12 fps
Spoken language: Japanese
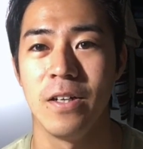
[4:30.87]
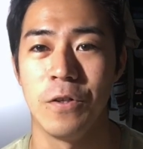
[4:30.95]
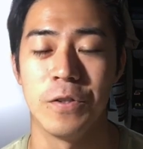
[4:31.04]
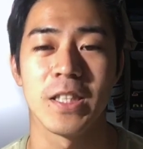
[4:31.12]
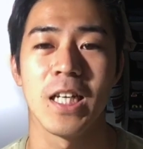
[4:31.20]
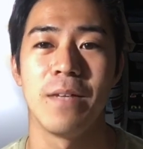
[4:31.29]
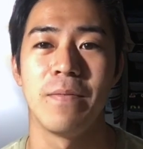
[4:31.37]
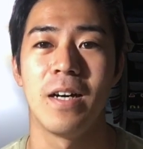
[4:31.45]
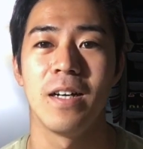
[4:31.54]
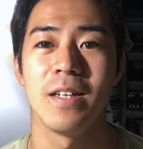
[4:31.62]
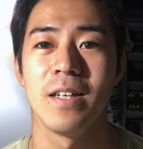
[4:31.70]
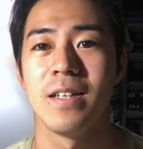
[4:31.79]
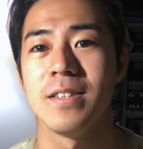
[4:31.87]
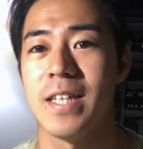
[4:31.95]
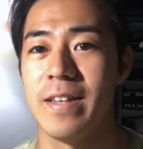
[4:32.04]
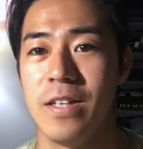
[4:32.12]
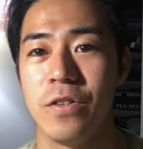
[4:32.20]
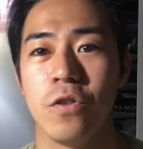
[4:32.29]
ろしければ
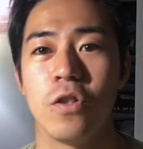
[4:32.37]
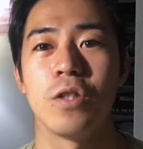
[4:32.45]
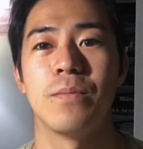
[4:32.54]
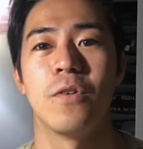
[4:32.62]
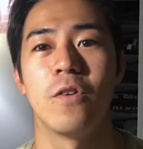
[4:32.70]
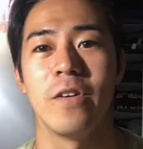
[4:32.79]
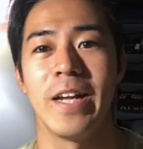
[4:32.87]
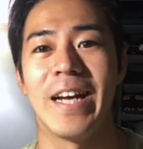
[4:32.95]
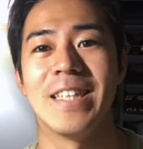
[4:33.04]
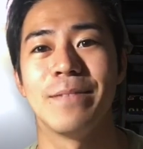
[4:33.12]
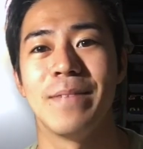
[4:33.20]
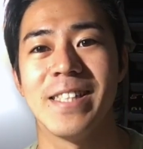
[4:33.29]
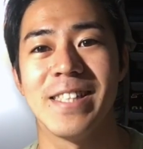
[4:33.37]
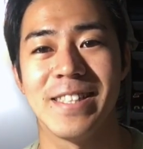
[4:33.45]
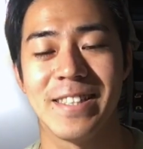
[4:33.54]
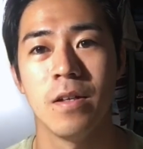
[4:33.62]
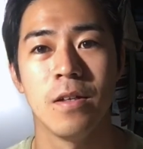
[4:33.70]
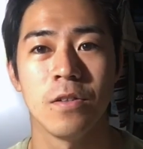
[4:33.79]
チャンネル登録もお願いしま
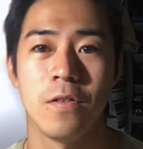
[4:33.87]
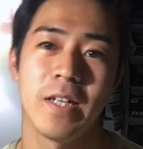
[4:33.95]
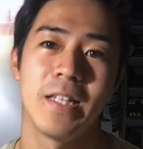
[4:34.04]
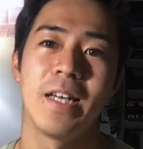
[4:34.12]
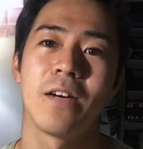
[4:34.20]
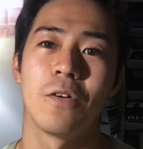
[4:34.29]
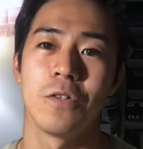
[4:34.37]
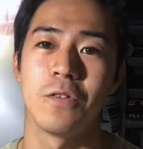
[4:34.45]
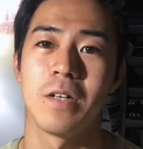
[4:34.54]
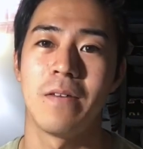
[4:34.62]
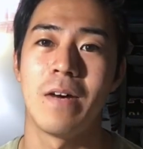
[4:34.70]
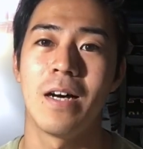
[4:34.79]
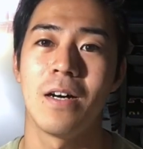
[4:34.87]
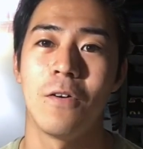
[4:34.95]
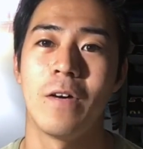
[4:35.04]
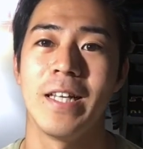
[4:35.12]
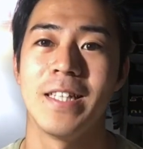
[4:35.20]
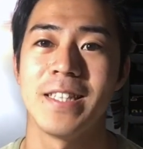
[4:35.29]
す。というわけで、この動画は終
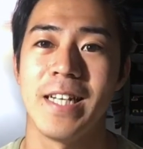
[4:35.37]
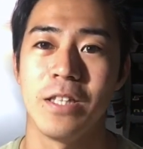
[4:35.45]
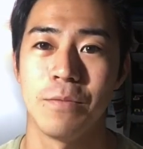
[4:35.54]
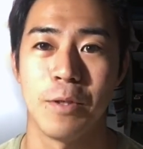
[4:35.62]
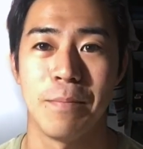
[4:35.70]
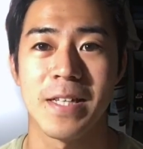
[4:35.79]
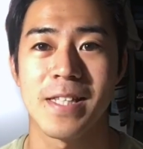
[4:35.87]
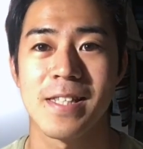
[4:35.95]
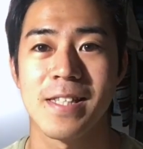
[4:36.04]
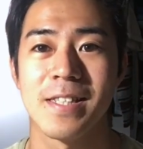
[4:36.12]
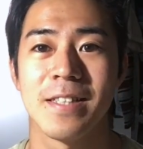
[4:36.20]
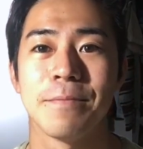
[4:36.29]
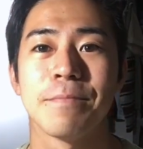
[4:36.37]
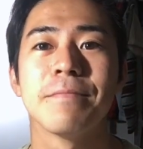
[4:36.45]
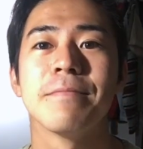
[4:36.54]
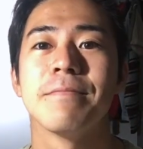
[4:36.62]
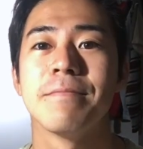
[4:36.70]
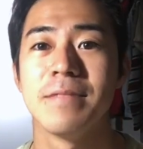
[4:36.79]
わりにしたいと思います。
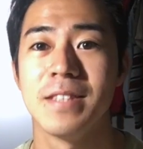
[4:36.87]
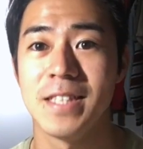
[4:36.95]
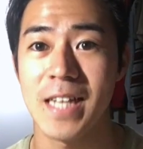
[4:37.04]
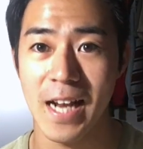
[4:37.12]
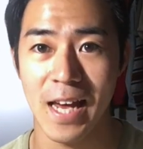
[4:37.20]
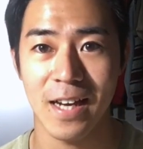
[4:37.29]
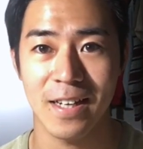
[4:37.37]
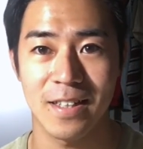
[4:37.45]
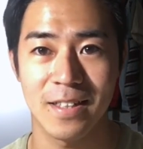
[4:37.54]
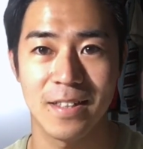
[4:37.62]
じゃあね。